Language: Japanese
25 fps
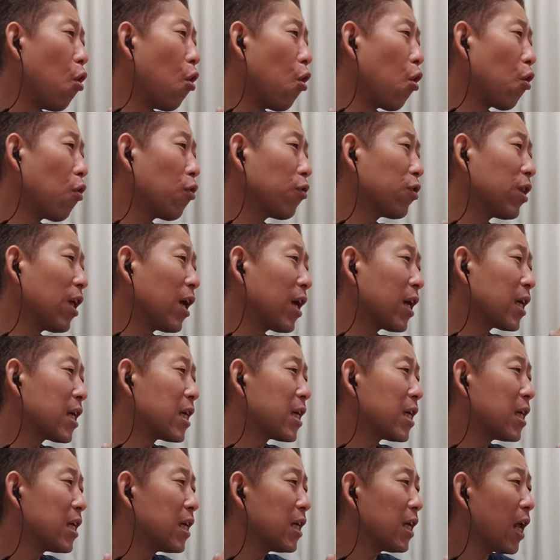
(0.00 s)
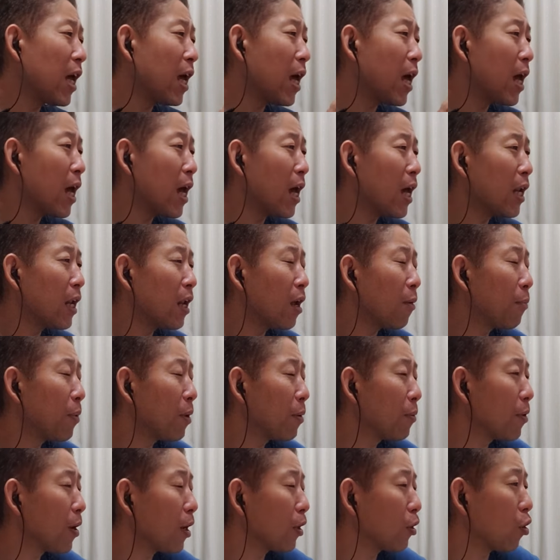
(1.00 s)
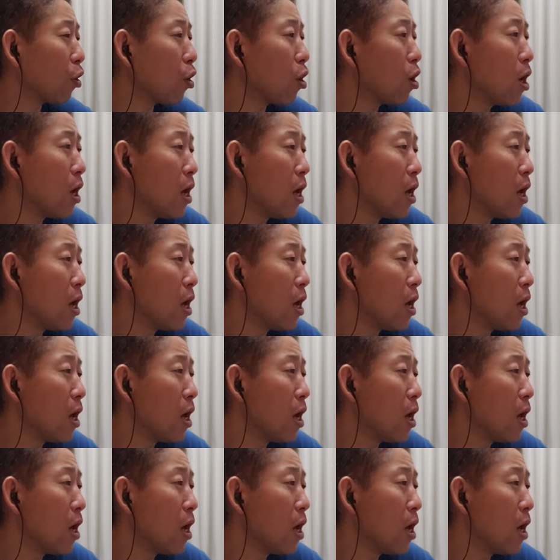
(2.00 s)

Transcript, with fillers: ロさん、綺麗なビブラート。